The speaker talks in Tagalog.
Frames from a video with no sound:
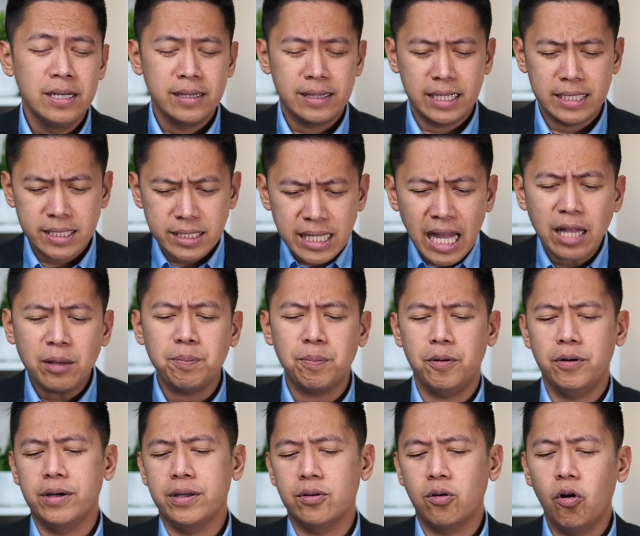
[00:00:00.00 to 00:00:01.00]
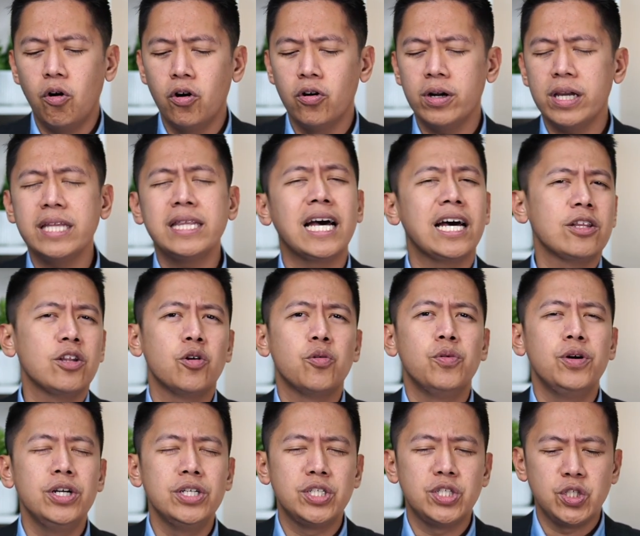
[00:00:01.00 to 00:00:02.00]
The standpoint or in other
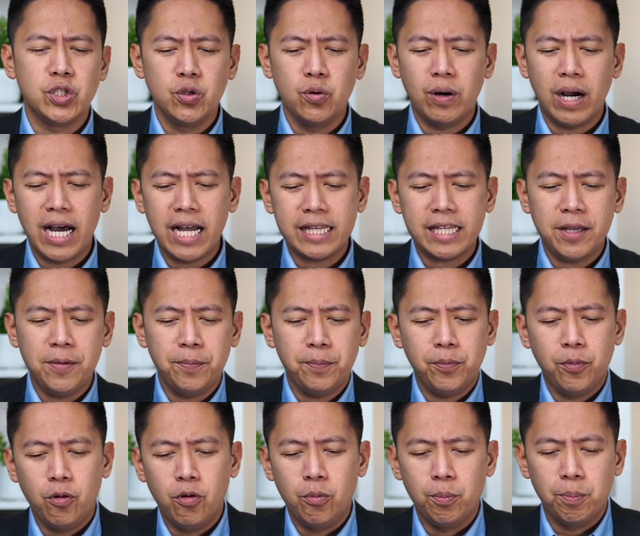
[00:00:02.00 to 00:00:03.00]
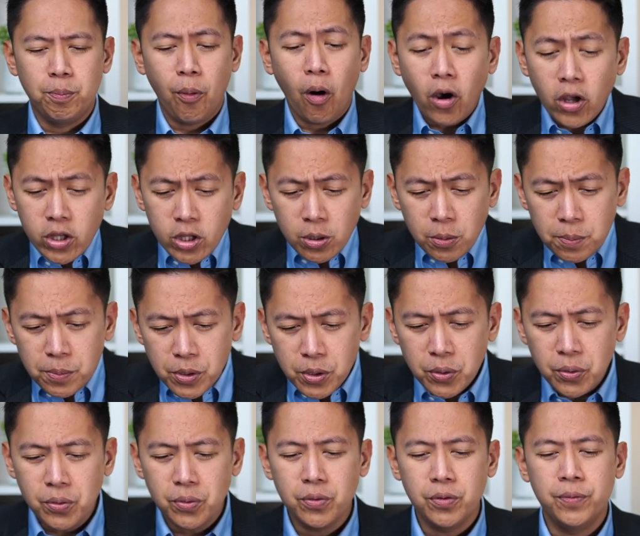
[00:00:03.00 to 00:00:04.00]
words yung ating pong point of
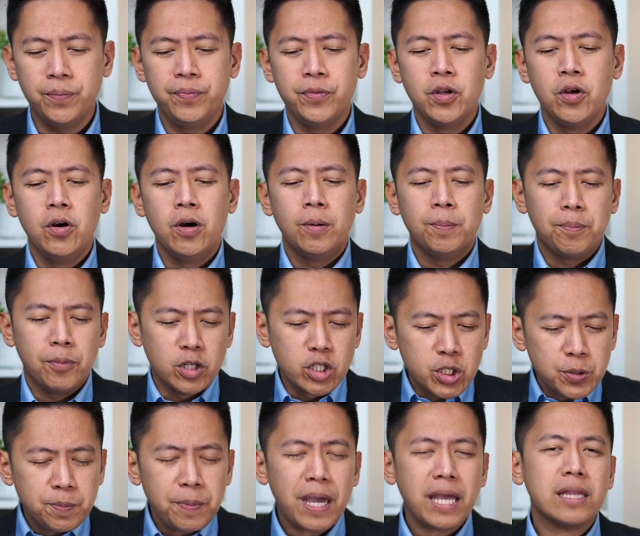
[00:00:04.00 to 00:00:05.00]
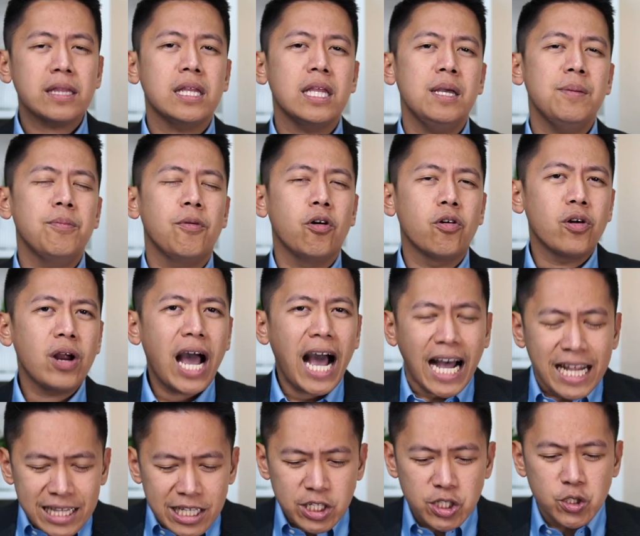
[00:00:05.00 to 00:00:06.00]
view, perspective or
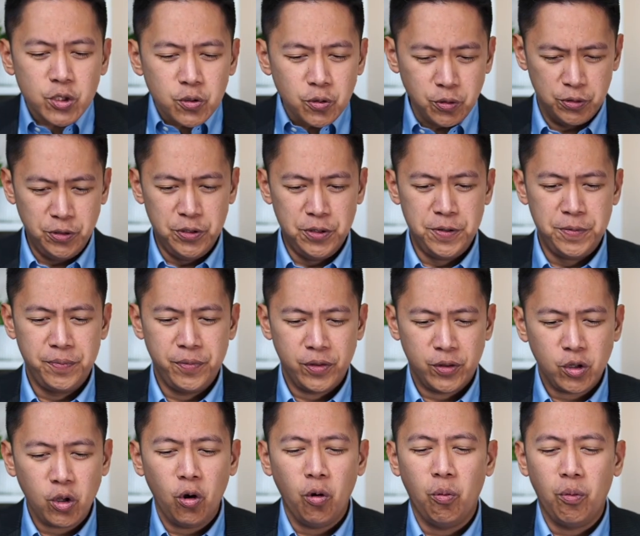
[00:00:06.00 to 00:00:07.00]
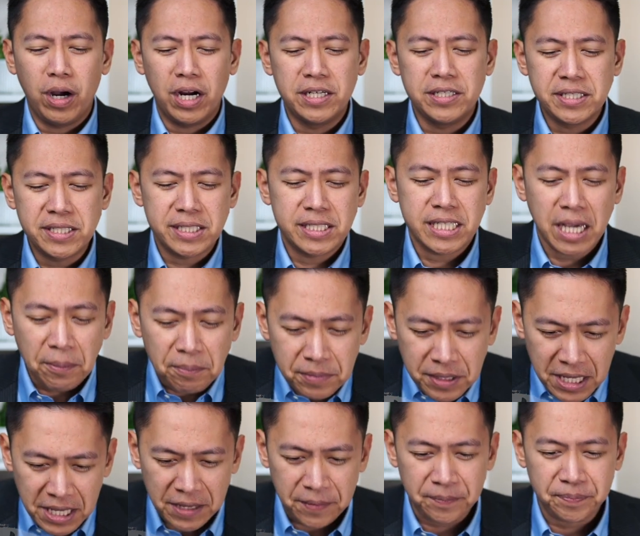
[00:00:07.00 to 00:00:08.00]
attitude towards
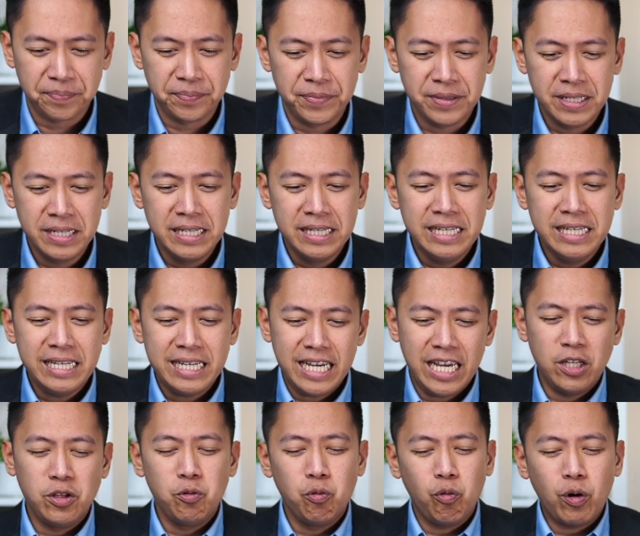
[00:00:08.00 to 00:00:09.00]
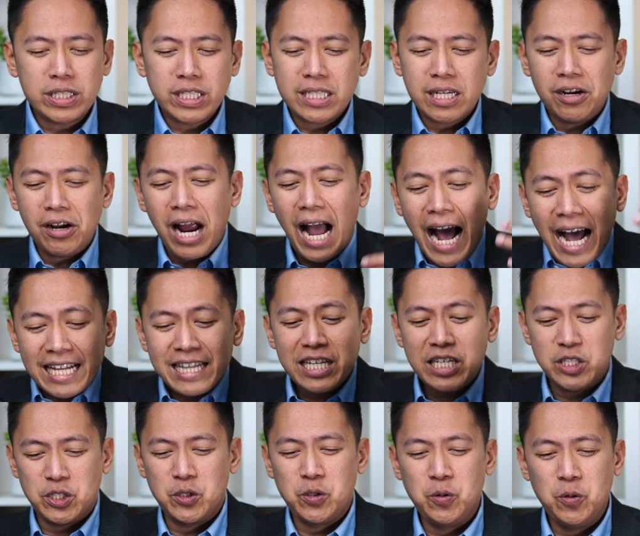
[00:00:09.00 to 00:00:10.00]
something. And what's our
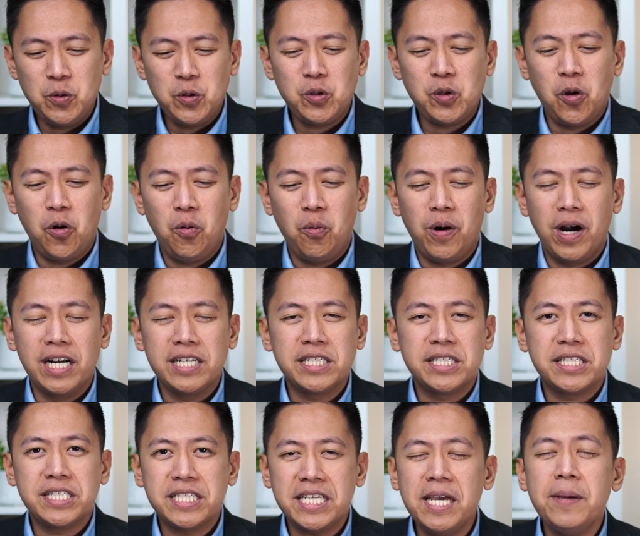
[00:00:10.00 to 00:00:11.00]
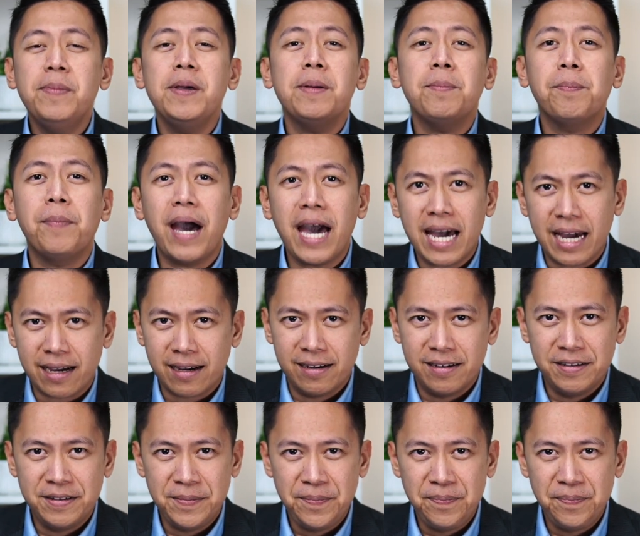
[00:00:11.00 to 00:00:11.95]
attitude towards giving back?